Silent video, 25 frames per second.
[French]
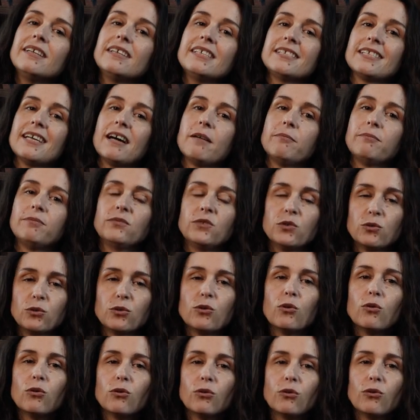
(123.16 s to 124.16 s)
les a.
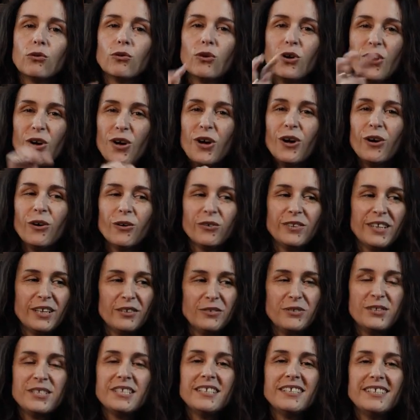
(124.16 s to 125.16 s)
Donc on a
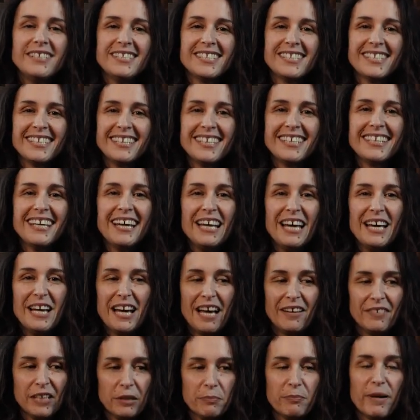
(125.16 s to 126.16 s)
utilisé
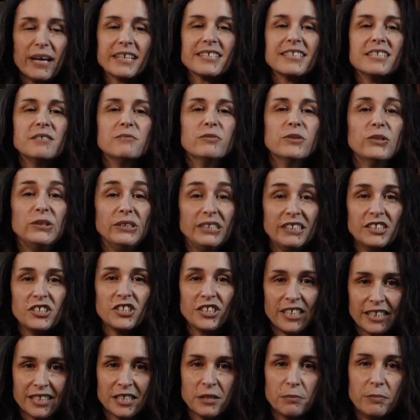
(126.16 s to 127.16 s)
avec parcimonie
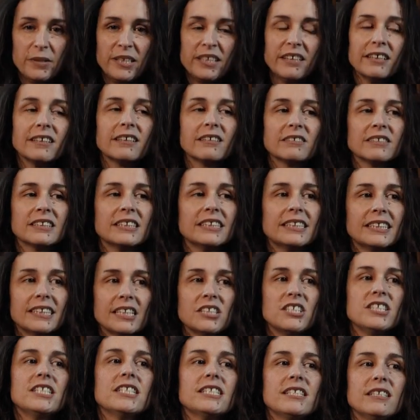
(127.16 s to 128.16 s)
Shakespeare quand il
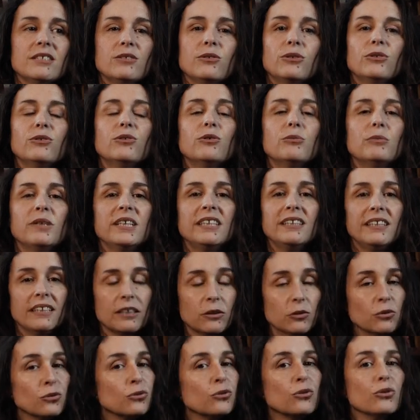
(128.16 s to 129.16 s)
s'agissait de nommer des
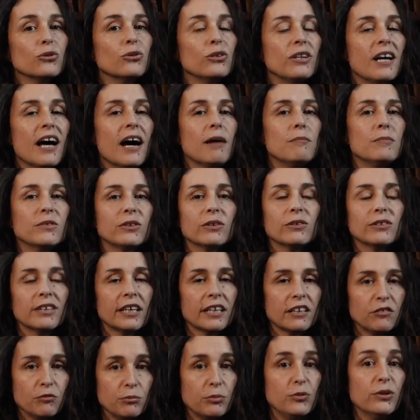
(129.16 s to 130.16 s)
contours de l'âme qu'on
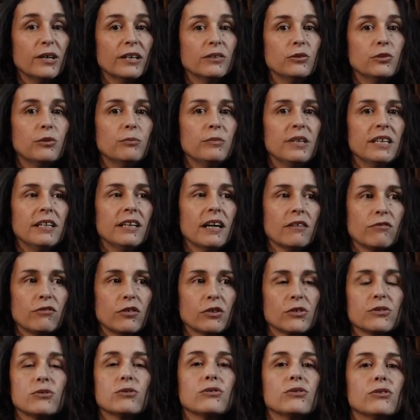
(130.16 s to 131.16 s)
n'arrive plus à nommer à
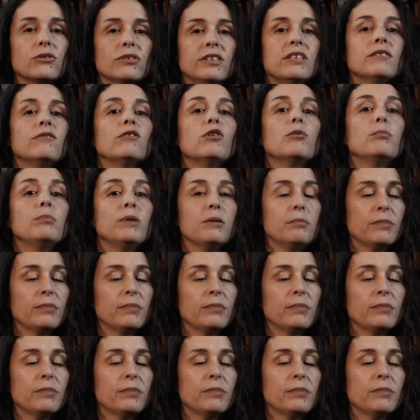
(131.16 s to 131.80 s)
force de se développer